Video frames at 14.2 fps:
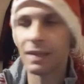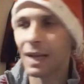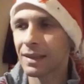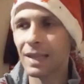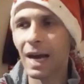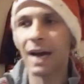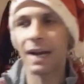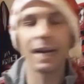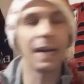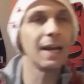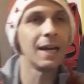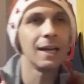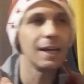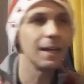da
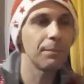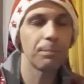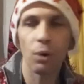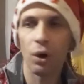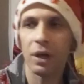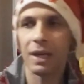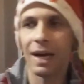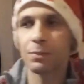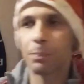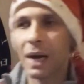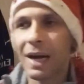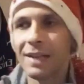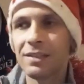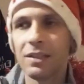darle e poi a
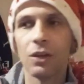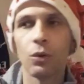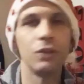sprazzi